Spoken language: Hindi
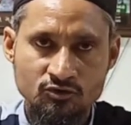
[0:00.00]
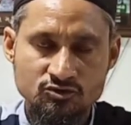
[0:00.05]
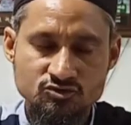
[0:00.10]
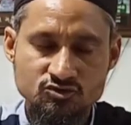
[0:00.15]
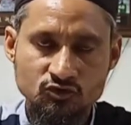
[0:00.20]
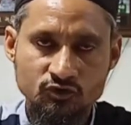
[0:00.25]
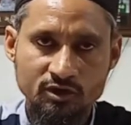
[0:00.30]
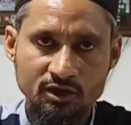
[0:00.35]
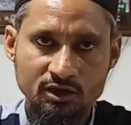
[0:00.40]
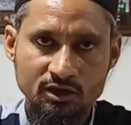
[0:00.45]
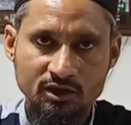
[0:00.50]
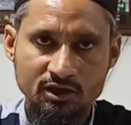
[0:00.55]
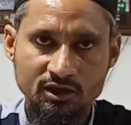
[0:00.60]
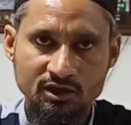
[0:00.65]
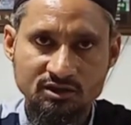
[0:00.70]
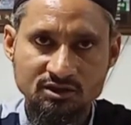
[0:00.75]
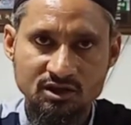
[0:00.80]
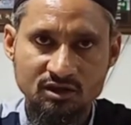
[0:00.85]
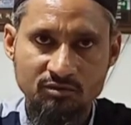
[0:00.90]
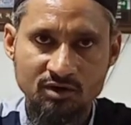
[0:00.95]
वज़ू की
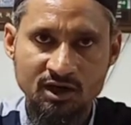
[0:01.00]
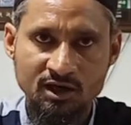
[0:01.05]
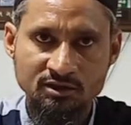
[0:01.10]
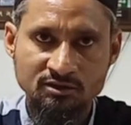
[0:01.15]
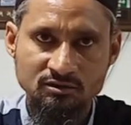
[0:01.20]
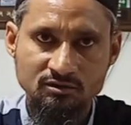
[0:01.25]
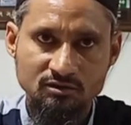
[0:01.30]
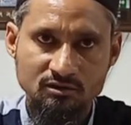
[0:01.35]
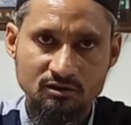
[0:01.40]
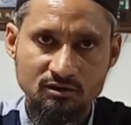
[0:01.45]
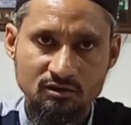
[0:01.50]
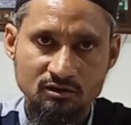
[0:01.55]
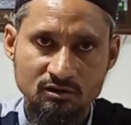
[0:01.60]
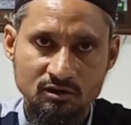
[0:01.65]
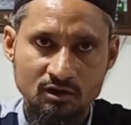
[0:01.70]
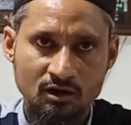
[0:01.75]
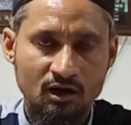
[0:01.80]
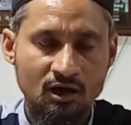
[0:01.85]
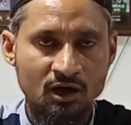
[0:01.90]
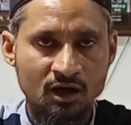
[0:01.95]
नीयत के बाद
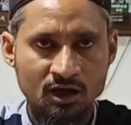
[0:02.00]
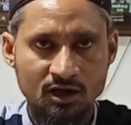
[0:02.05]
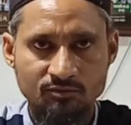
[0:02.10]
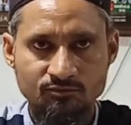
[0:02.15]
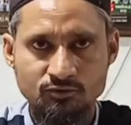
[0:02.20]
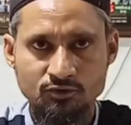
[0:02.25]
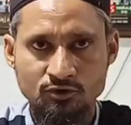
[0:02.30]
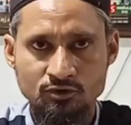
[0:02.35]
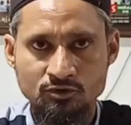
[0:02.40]
आप